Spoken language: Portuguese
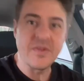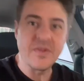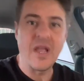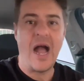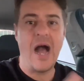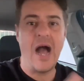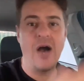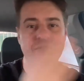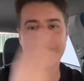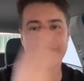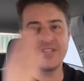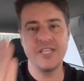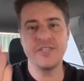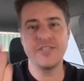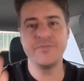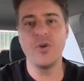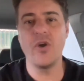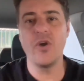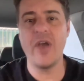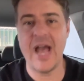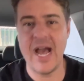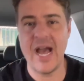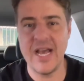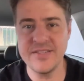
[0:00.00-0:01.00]
aos dez
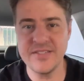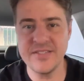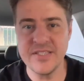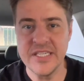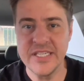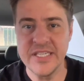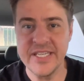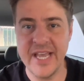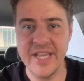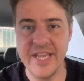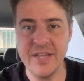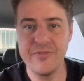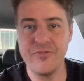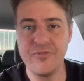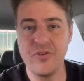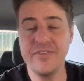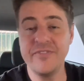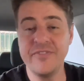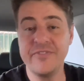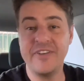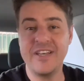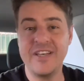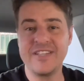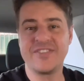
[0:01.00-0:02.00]
mil reais, que aí eu vou
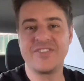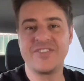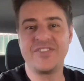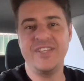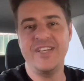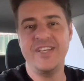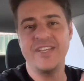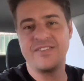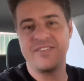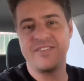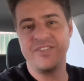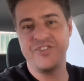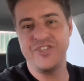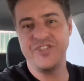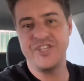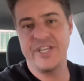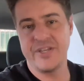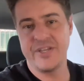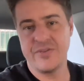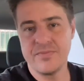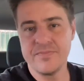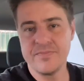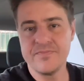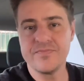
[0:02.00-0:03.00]
investir esse
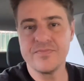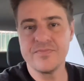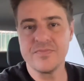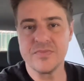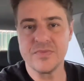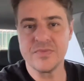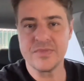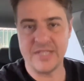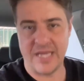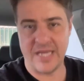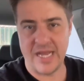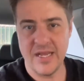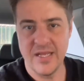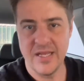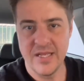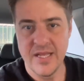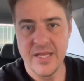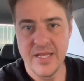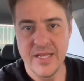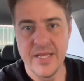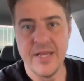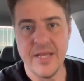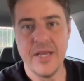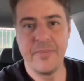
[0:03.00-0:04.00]
dinheiro, tá?
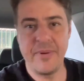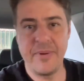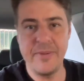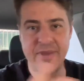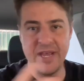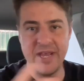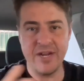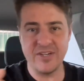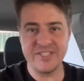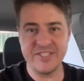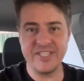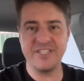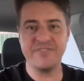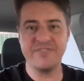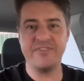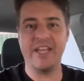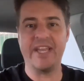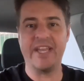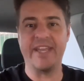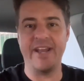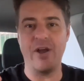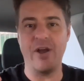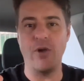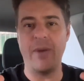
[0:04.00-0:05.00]
Primeiro a gente vai
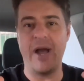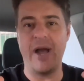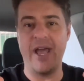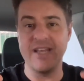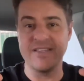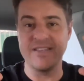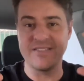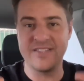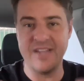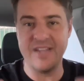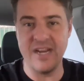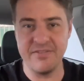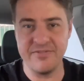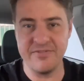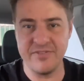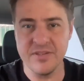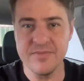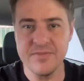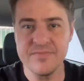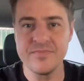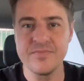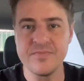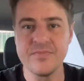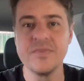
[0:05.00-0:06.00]
criar uma reserva
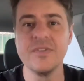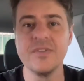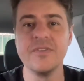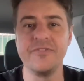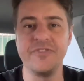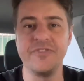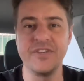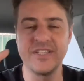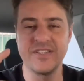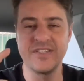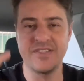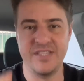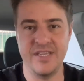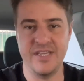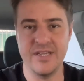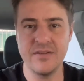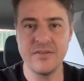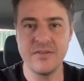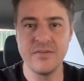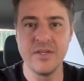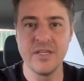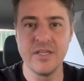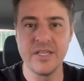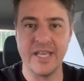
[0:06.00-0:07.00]

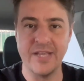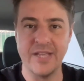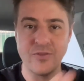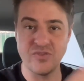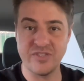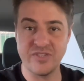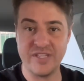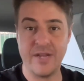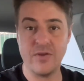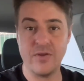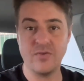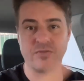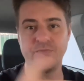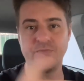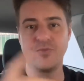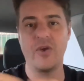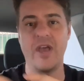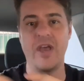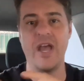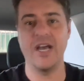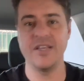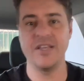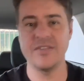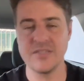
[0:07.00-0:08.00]
financeira, que é do zero aos mil
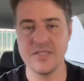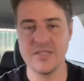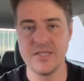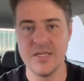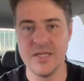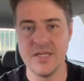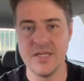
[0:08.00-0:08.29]
reais.